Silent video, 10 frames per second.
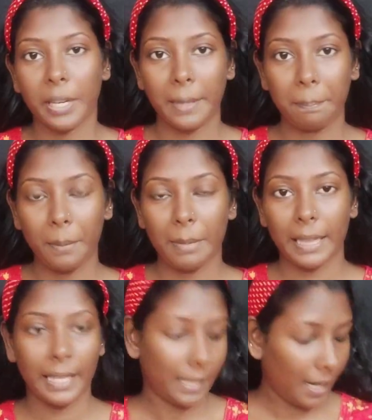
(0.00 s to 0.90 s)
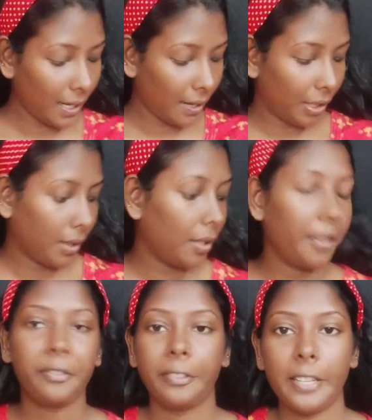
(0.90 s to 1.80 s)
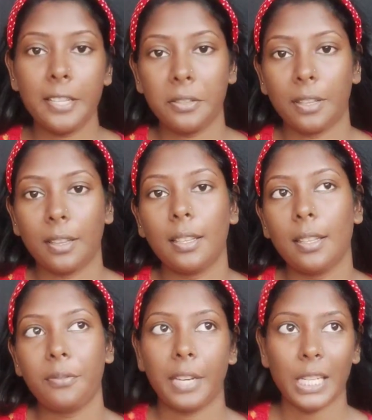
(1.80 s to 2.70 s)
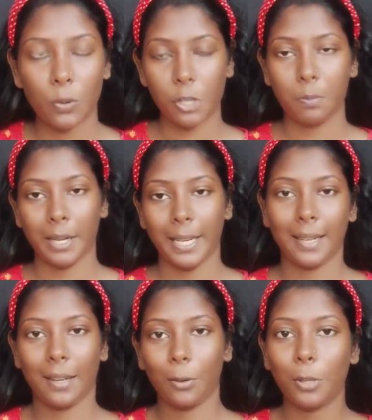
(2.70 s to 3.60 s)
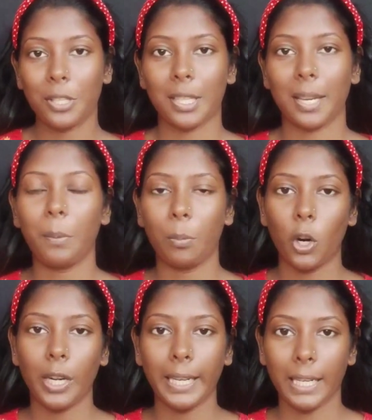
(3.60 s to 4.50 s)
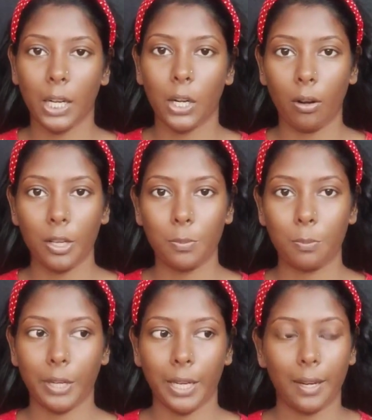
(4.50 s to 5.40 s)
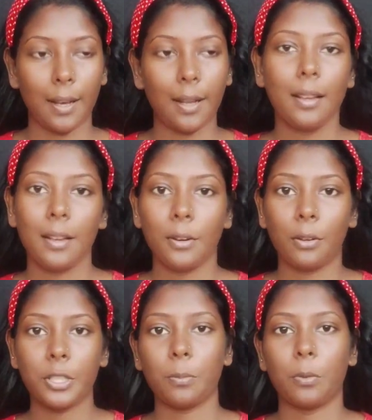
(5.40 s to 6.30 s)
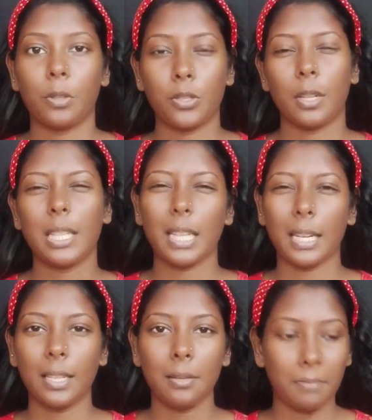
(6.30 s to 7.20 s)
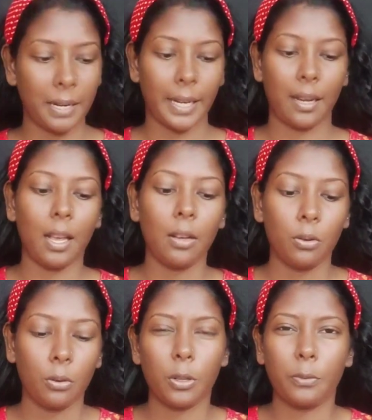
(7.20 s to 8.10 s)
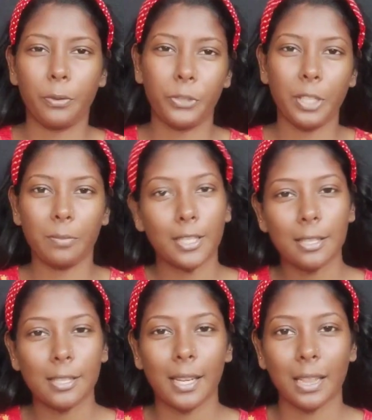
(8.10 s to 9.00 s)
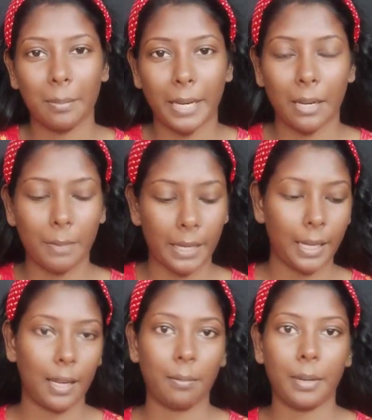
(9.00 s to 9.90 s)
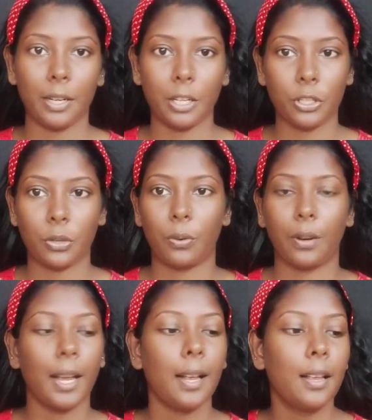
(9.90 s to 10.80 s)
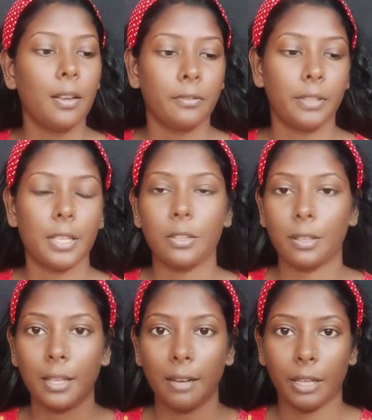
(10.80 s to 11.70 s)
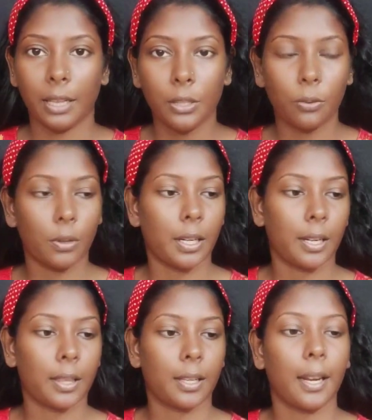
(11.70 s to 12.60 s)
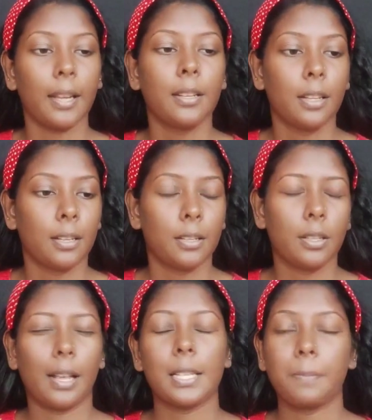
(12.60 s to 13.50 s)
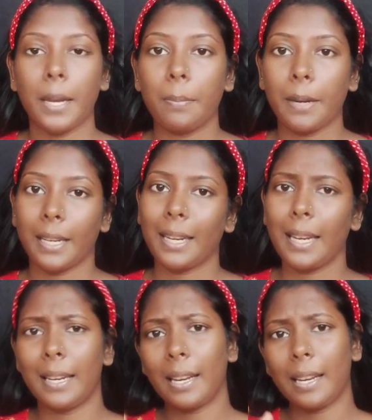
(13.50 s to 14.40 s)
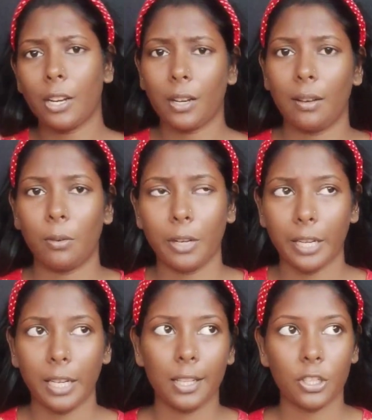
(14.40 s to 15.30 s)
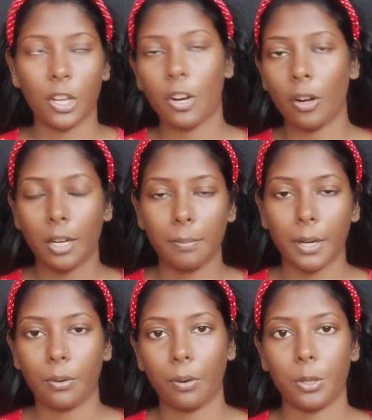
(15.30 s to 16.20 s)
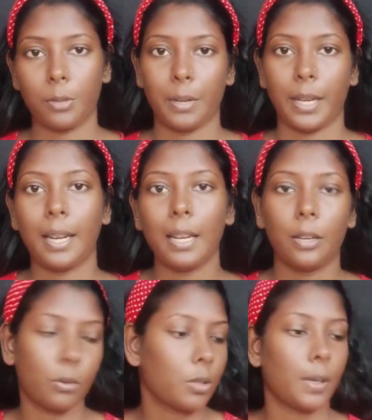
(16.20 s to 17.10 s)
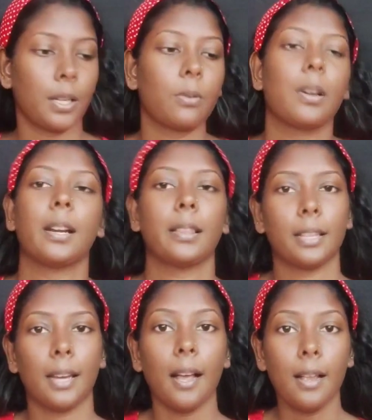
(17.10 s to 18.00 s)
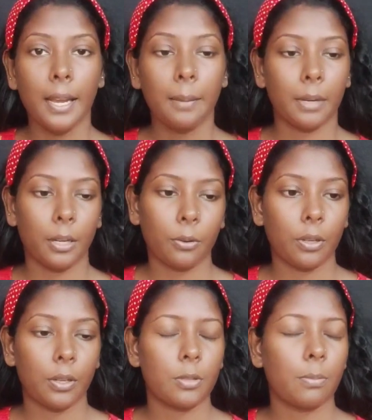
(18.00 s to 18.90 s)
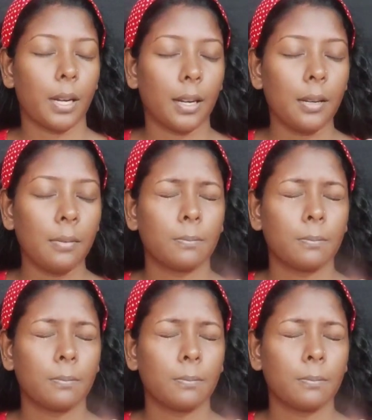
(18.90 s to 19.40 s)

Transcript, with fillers: இப்போ பார்த்திங்கன்னா நான் வந்து ஃபர்ஸ்ட் வந்து ஃபேஸ் வாஷ் பண்ணிட்டேன் குளிச்சுட்டேன் இப்போ மார்னிங் நீங்கள் காலேஜ் போகிறீங்கன்னா குளிச்சு முடிச்சோடனே சட்டன் பண்ணிடலாம் ஒரு ஃபிஃப்டீன் மினிட்ஸில் இந்த மேக்கப் பண்ணிடலாம் அப்படின்னு நினச்சிக்கோங்க ஃபர்ஸ்ட் வந்து நான் வந்து டோனர் எடுத்துக்கிறேன் நான் ஸ்ப்ரே பண்ணிக்கிறேன் இல்லைன்னா நீங்கள் உங்ககிட்ட இருந்துச்சுன்னா காட்டன் பேட் கூட யூஸ் பண்ணிக்கலாம் இல்லை ரோஸ் வாட்டர் கூட எடுத்துக்கலாம் இப்போ நான் டோனர் யூஸ் பண்ணுறேன்